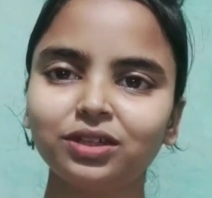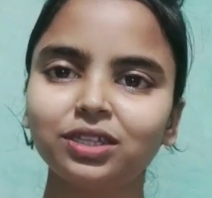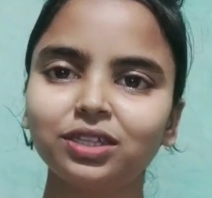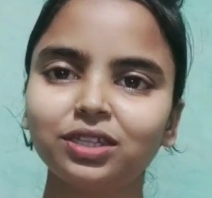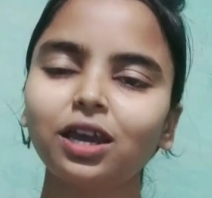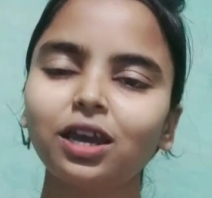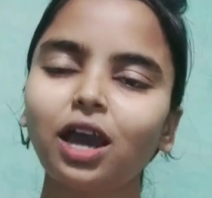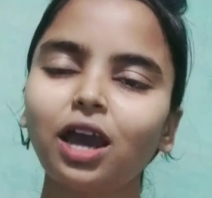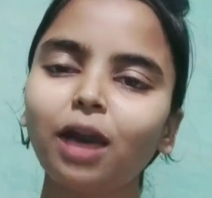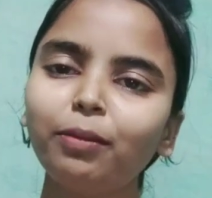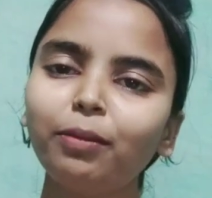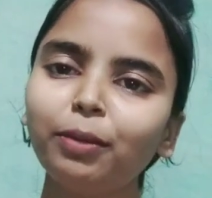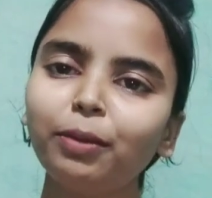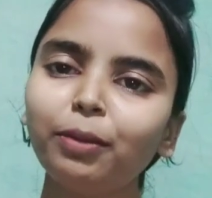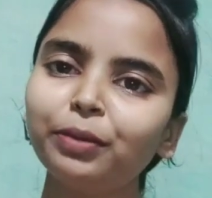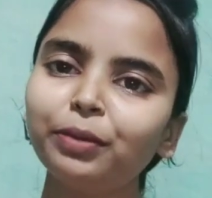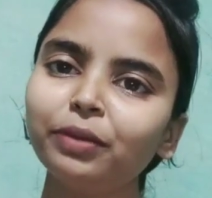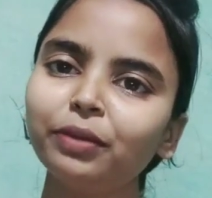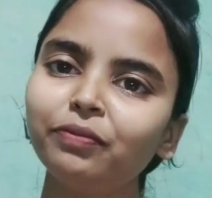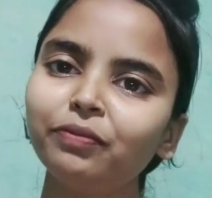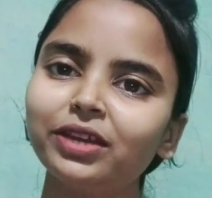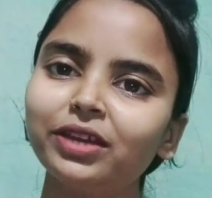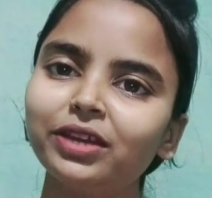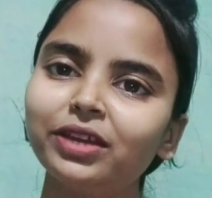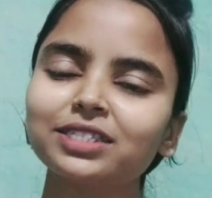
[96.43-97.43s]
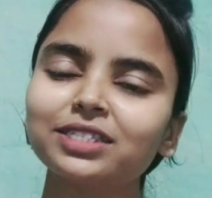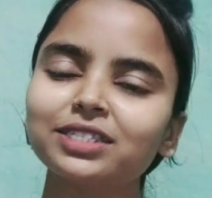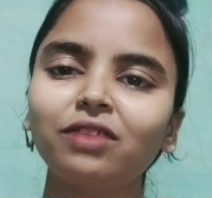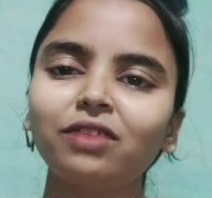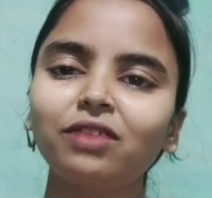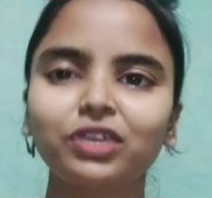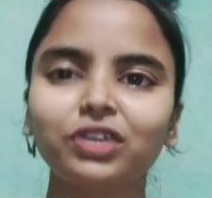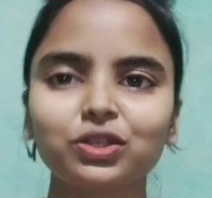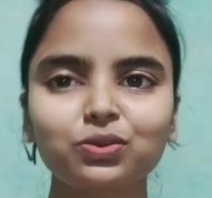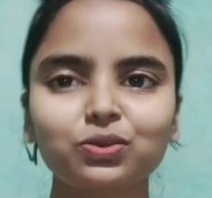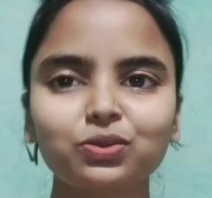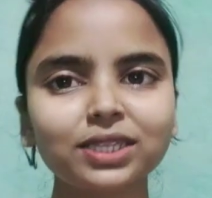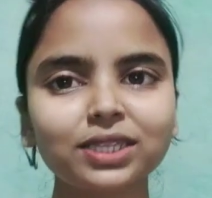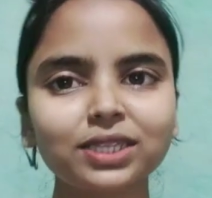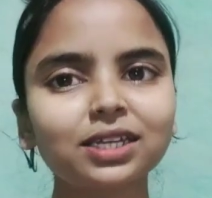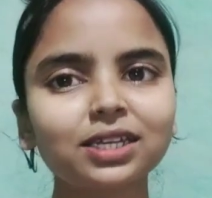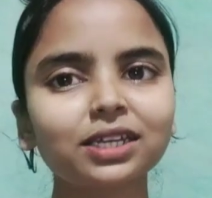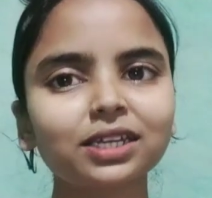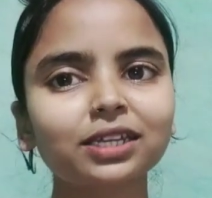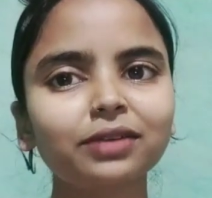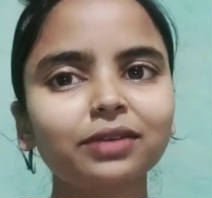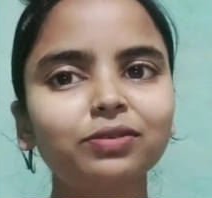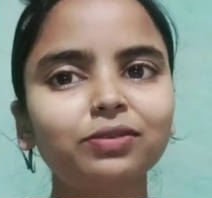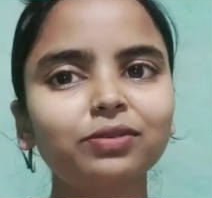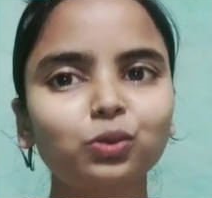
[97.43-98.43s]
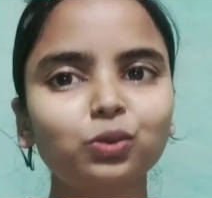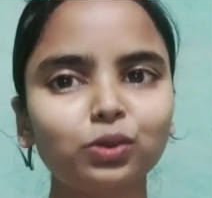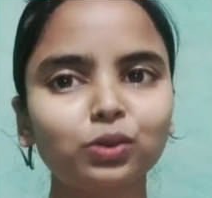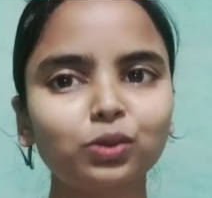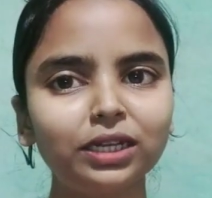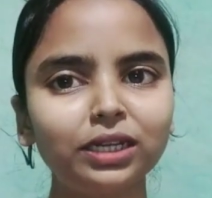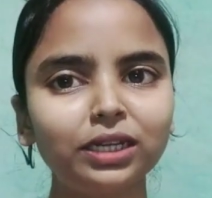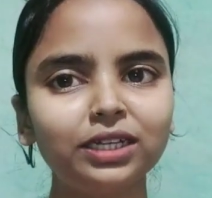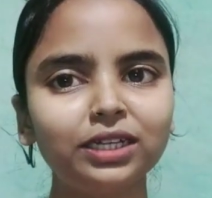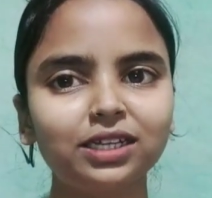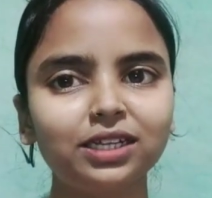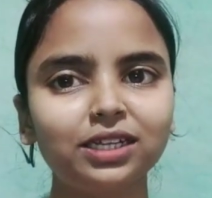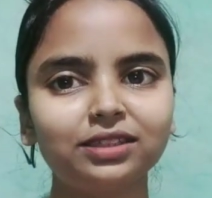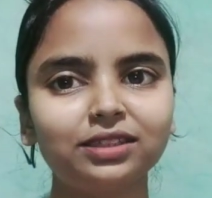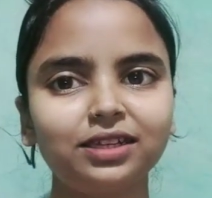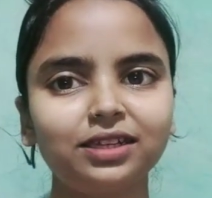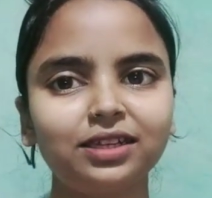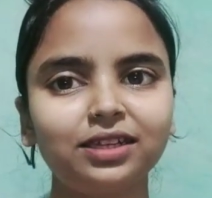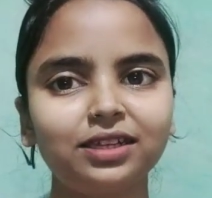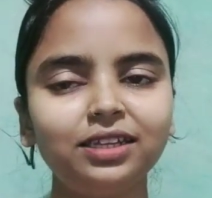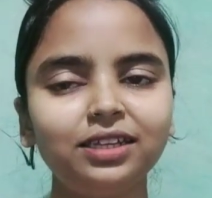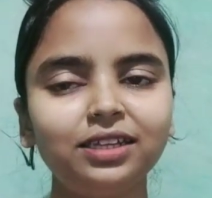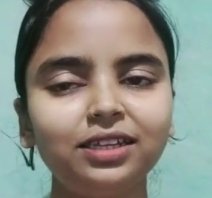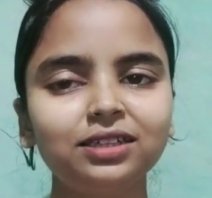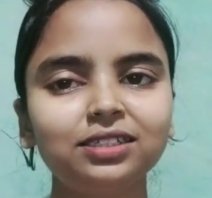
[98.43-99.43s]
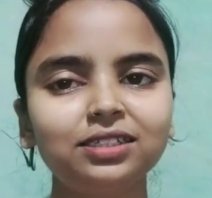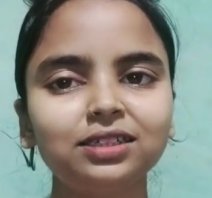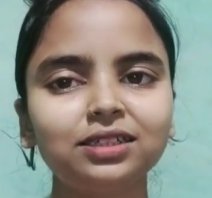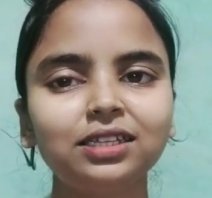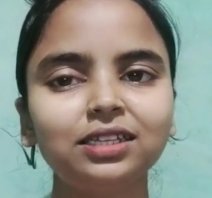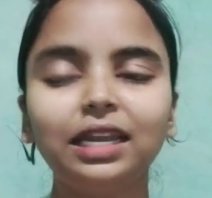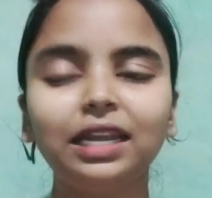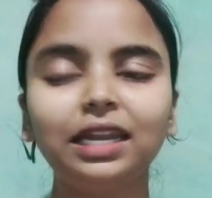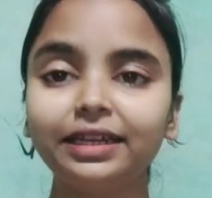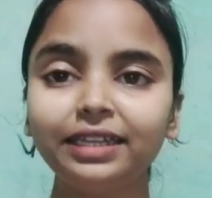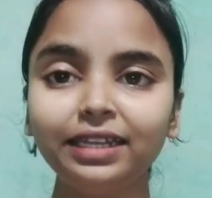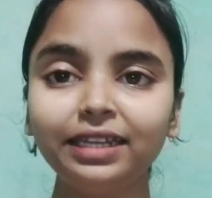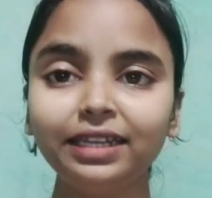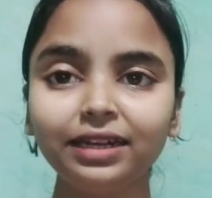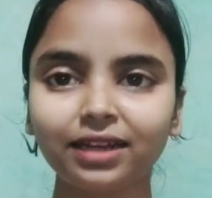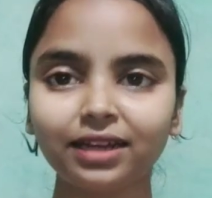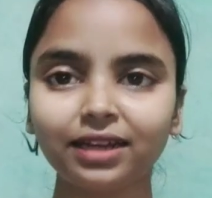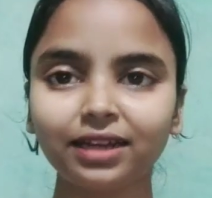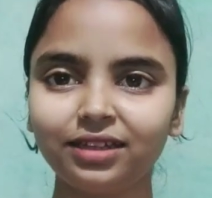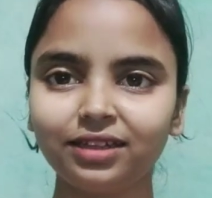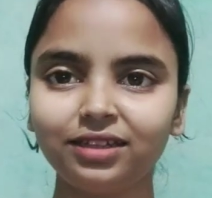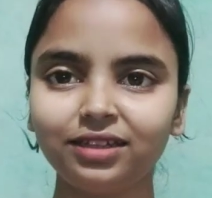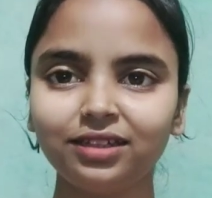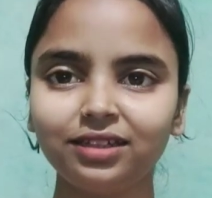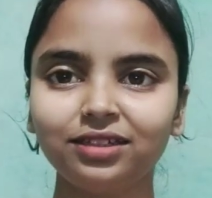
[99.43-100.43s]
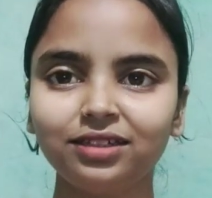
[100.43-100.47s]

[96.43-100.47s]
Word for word: हम अपने फेस का फेस वॉश करके भी तो क्लीन करते हैं लेकिन नहीं